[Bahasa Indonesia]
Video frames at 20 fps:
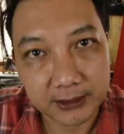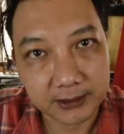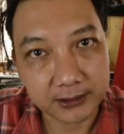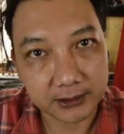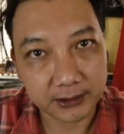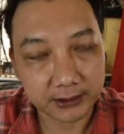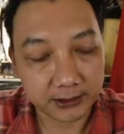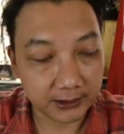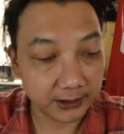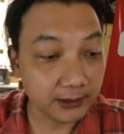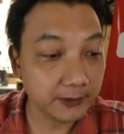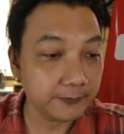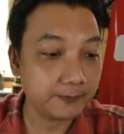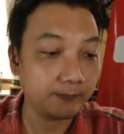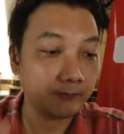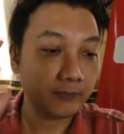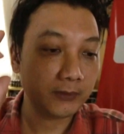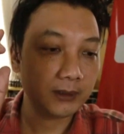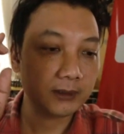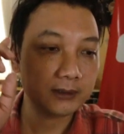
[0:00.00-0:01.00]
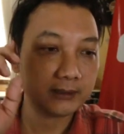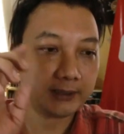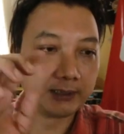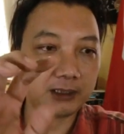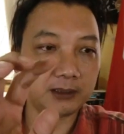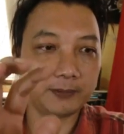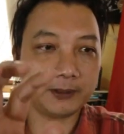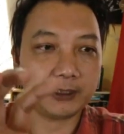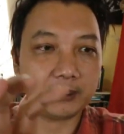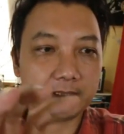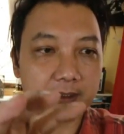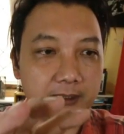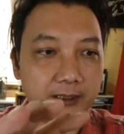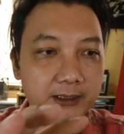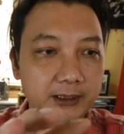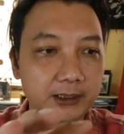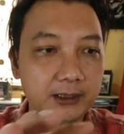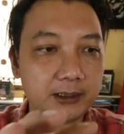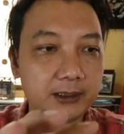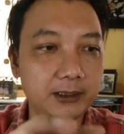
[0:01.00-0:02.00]
harganya? Saya dapat
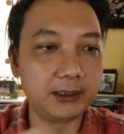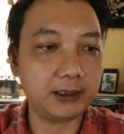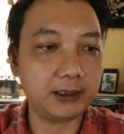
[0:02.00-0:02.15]
harganya ini